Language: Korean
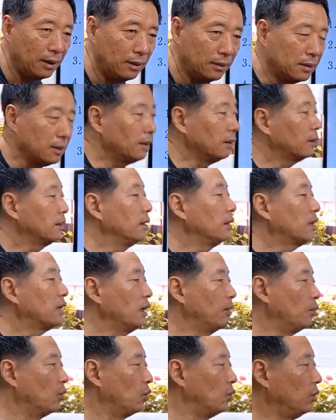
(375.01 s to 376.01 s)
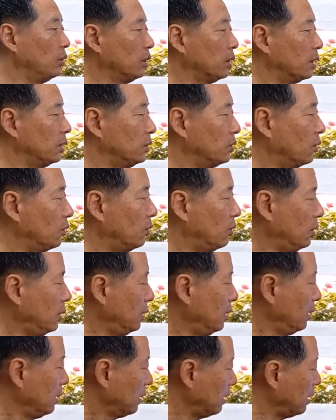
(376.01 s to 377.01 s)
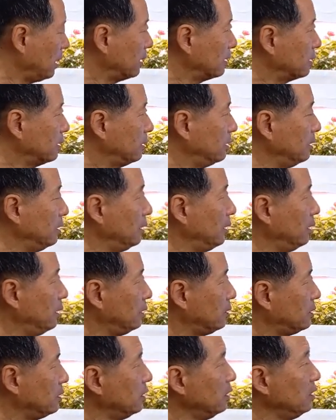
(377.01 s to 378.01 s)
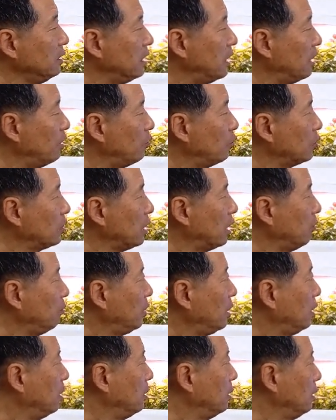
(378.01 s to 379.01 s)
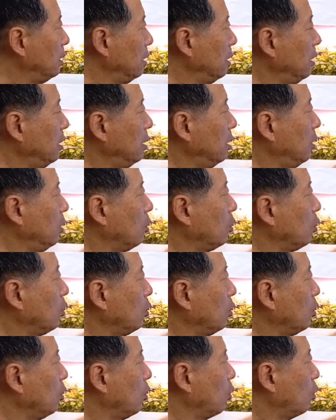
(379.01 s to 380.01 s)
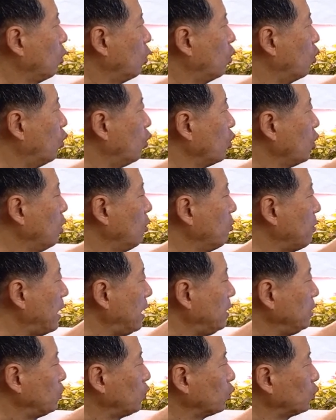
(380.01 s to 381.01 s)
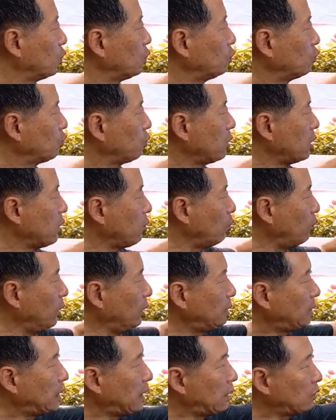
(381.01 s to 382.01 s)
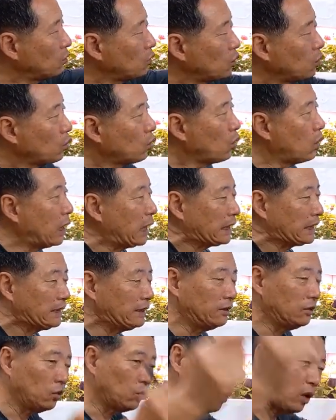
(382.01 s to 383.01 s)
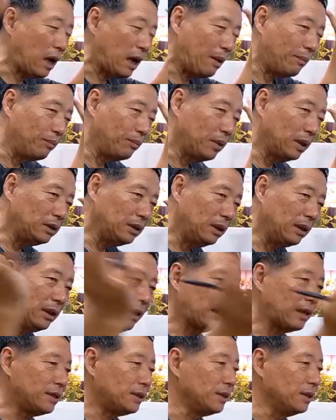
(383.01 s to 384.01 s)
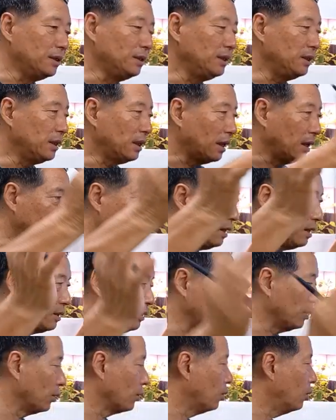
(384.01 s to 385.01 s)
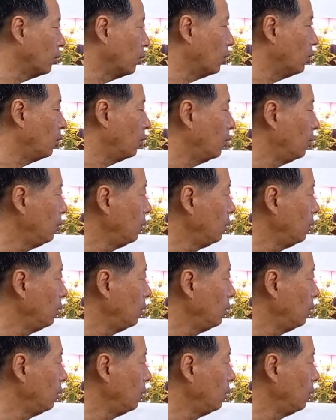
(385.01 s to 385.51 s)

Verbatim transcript: 저는 그렇게 보는 거죠. 그래서 정리해 보자면은 고려 말 조선 초에 월당공 과성으로 한번 이렇게 정리가 됐었고